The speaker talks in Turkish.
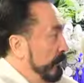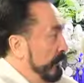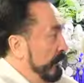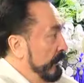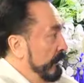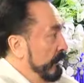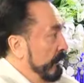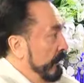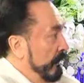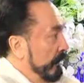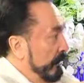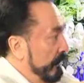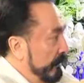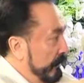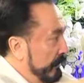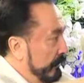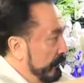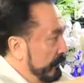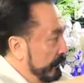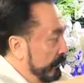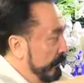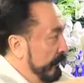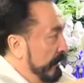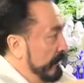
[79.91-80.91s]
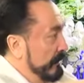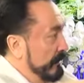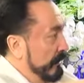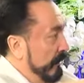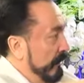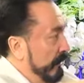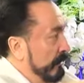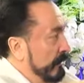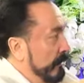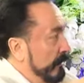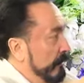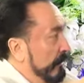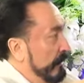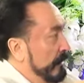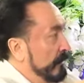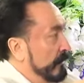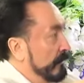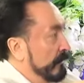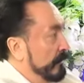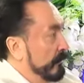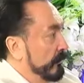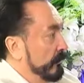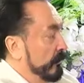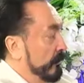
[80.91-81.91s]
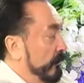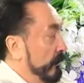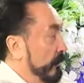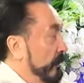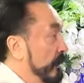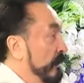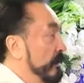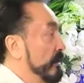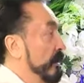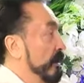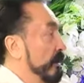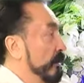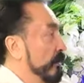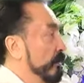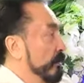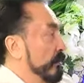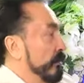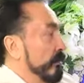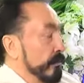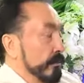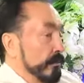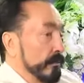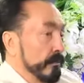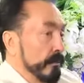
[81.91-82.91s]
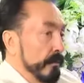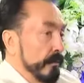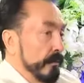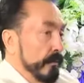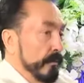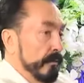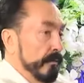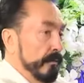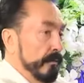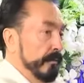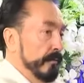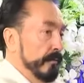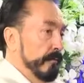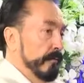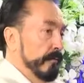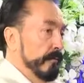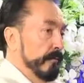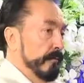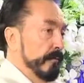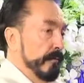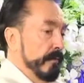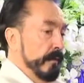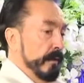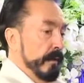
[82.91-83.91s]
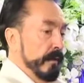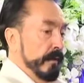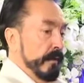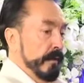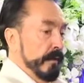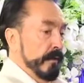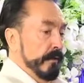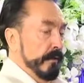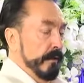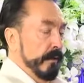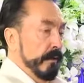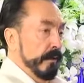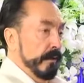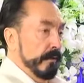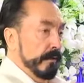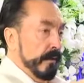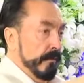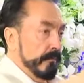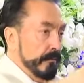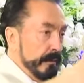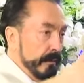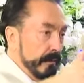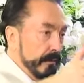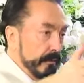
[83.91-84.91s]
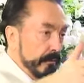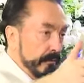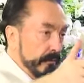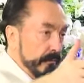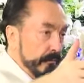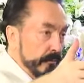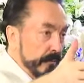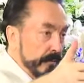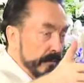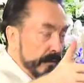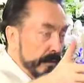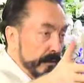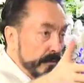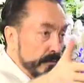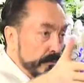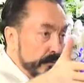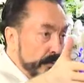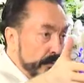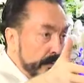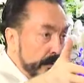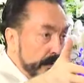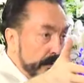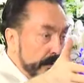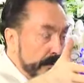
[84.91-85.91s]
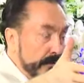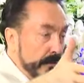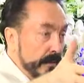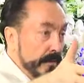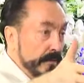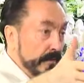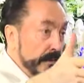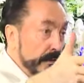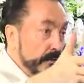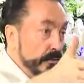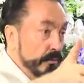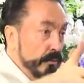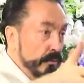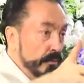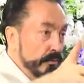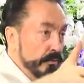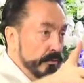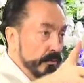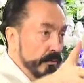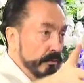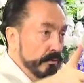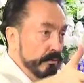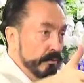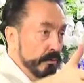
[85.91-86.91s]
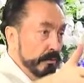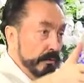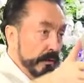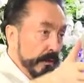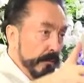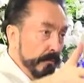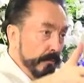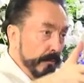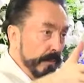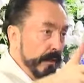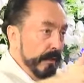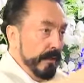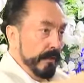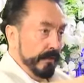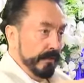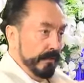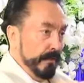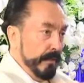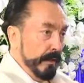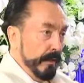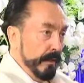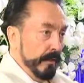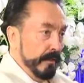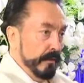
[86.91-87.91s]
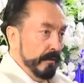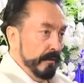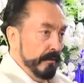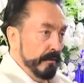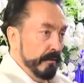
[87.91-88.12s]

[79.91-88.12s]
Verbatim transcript: yıllık namazı adama kıldırttırıyor geceli gündüzlü. Ya adam sen zorla namazdan soğutuyorsun. Yapma etme. Evet